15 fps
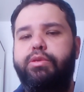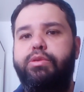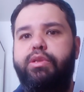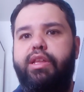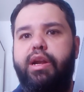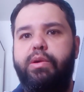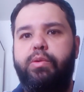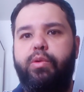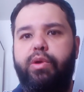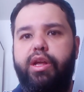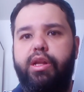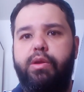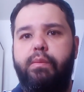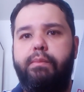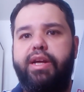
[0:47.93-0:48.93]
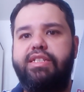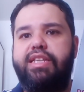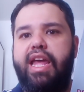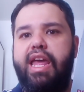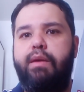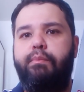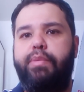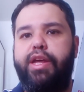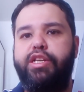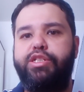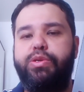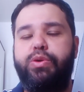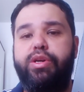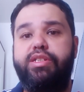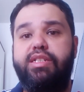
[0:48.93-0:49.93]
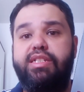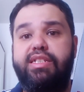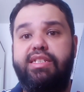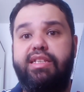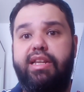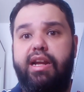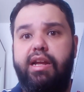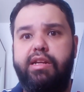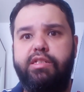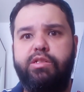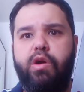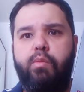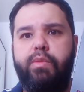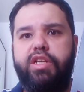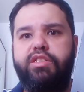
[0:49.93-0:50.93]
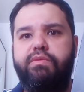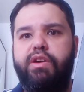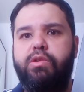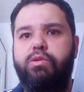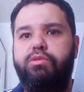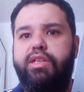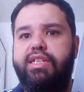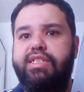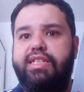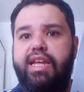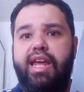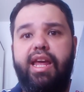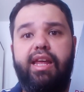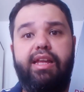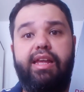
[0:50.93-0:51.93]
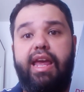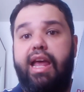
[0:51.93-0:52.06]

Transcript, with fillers: tudo tranquilo, mas de repente coisas estranhas começam a acontecer,